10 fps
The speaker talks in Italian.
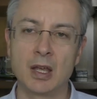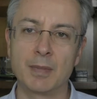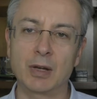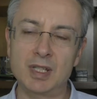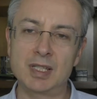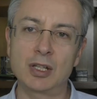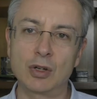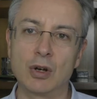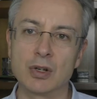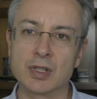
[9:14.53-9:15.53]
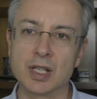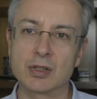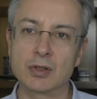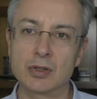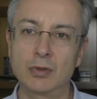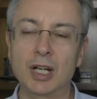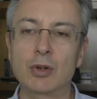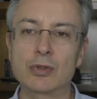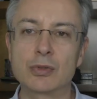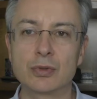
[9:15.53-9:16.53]
ma queste cose sono solo una
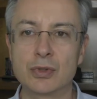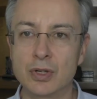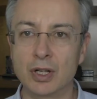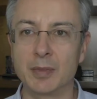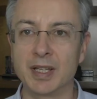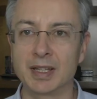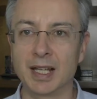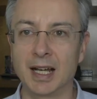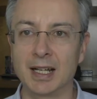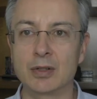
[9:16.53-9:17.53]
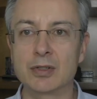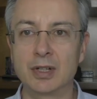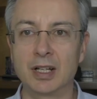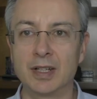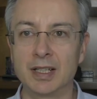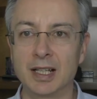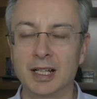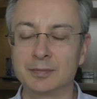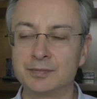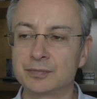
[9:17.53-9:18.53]
costruzione mentale, non sono la
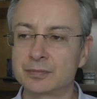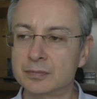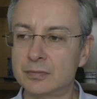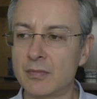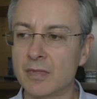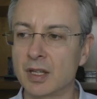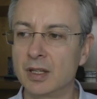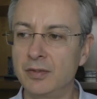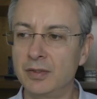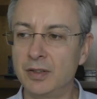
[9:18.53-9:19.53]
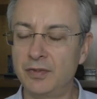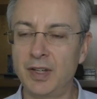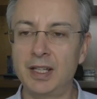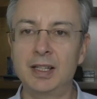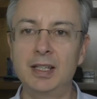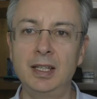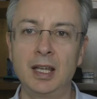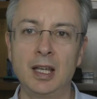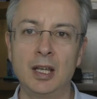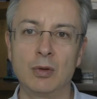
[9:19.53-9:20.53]
verità. In
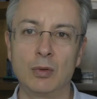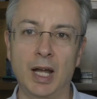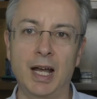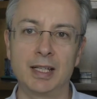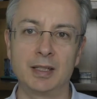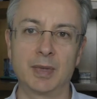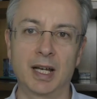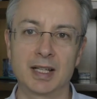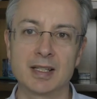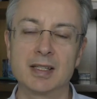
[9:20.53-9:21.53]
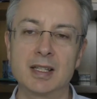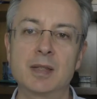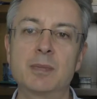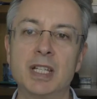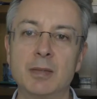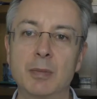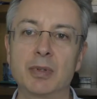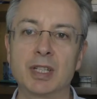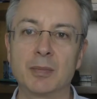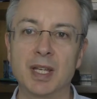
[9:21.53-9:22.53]
effetti un'anima che si esprime
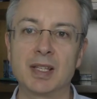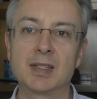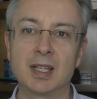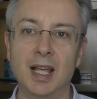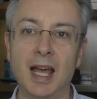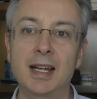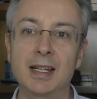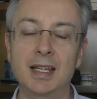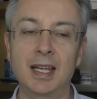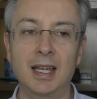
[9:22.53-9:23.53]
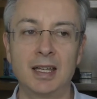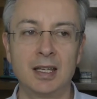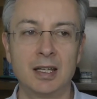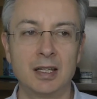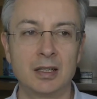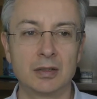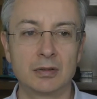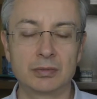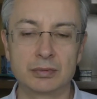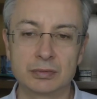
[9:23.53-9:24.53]
potrebbe essere anche eh,